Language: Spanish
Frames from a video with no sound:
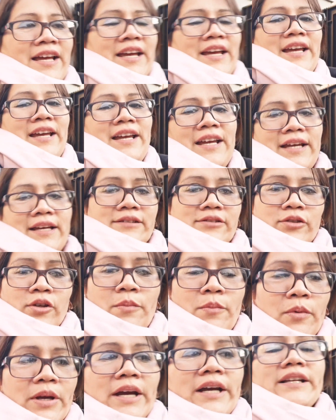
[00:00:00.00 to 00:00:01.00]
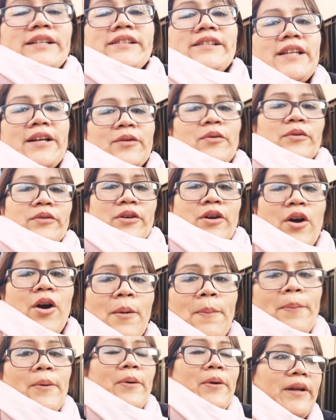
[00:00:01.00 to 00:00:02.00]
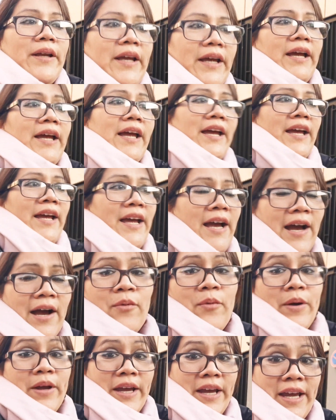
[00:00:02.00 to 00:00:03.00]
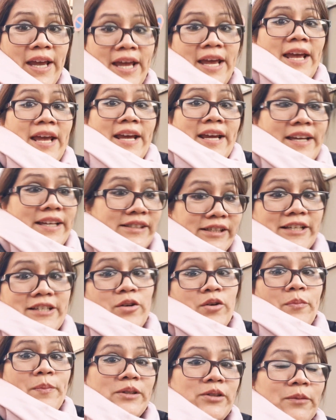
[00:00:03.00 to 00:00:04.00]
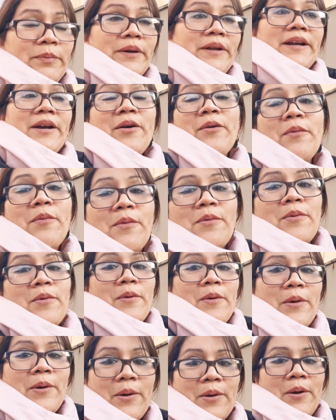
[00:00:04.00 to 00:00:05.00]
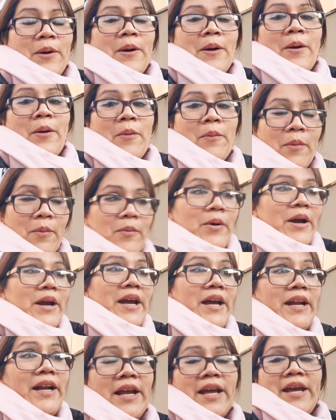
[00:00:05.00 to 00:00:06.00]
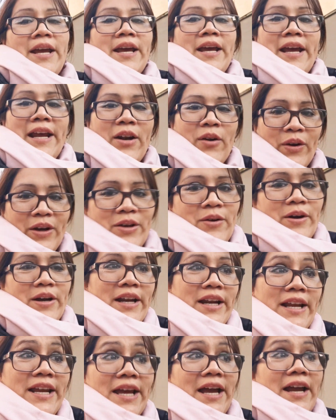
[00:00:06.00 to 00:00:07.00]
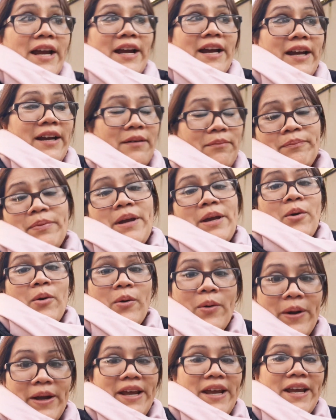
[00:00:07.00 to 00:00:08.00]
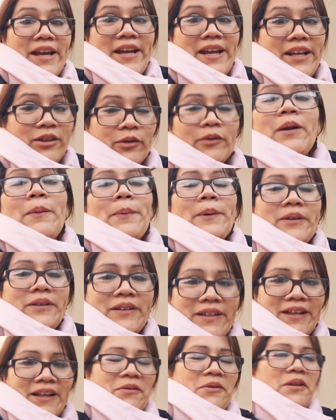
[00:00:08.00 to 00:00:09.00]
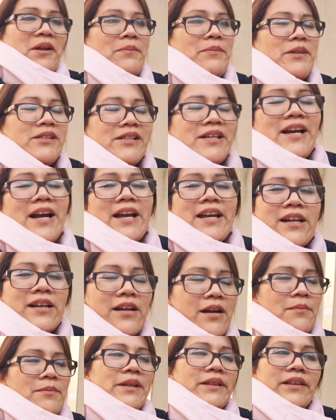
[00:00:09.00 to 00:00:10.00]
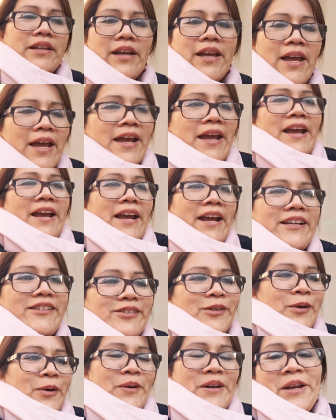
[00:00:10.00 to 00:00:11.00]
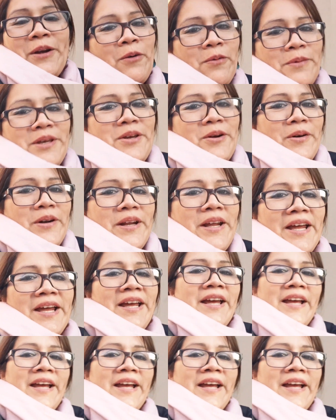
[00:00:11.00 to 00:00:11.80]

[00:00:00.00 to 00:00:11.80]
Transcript: Eh, estoy muy agradecida con Dios porque aunque quizás yo no me superé como, mujer en lo que yo quería, pero eh, tuve la oportunidad de cuidar a mis hijas y realmente eso ni con millones.